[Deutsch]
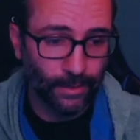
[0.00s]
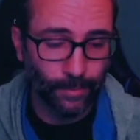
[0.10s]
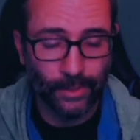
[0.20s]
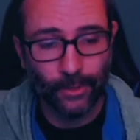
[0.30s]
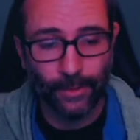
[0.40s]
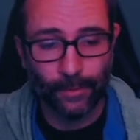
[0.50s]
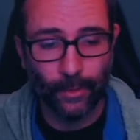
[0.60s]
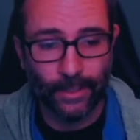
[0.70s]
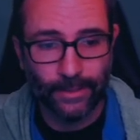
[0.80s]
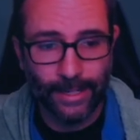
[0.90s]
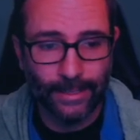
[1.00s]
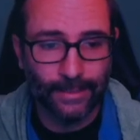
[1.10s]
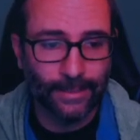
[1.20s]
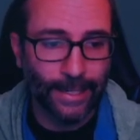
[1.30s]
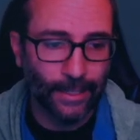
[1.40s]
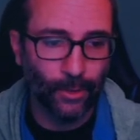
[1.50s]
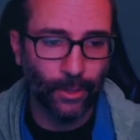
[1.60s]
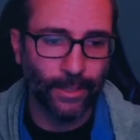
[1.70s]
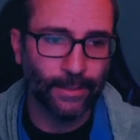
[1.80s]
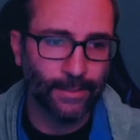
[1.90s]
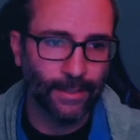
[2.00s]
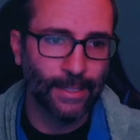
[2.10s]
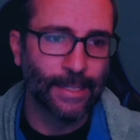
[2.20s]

äh, beziehungsweise von den Celtics gegen die Hornets.